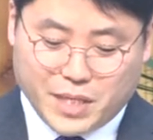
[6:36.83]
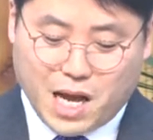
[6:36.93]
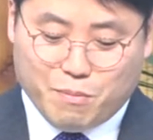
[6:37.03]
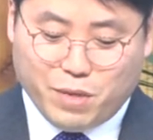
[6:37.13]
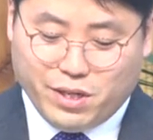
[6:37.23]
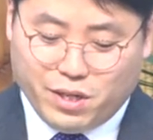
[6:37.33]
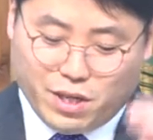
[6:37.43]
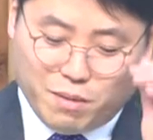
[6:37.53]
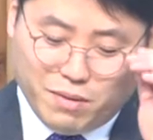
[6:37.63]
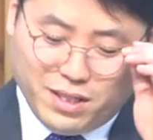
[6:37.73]
한번
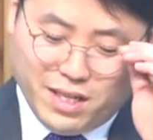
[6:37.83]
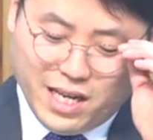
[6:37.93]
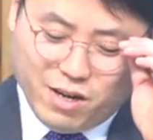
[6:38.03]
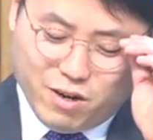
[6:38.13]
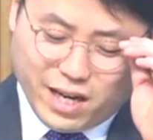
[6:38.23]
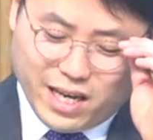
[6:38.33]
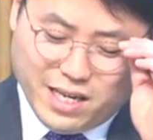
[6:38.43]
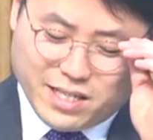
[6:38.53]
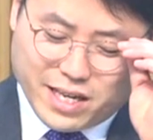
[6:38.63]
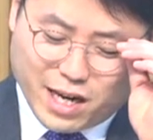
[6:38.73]
여러분 링컨의
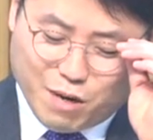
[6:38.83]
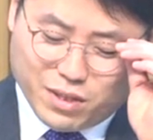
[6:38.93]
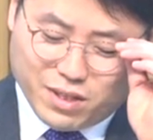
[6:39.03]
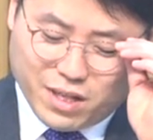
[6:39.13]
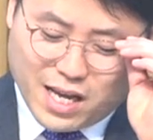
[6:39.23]
일생을 한번